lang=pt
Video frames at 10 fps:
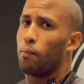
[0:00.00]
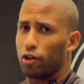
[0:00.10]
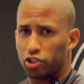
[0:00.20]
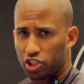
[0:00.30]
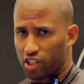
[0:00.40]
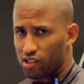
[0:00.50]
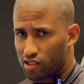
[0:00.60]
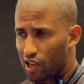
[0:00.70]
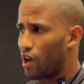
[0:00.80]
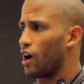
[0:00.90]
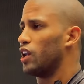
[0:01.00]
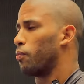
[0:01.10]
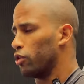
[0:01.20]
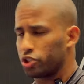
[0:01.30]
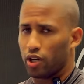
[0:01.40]
pode descansar, aí
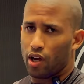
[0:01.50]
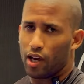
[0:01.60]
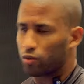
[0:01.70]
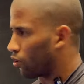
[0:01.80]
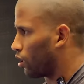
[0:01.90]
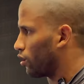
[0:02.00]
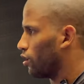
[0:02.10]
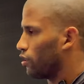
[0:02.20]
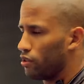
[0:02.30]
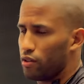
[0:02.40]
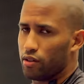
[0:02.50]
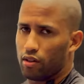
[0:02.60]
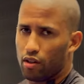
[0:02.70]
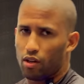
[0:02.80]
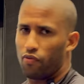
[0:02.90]
depois retorna e
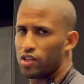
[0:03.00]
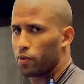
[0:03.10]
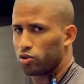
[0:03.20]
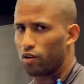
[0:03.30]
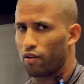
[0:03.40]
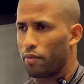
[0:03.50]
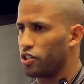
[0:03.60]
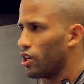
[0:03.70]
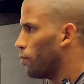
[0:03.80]
faz a posição novamente.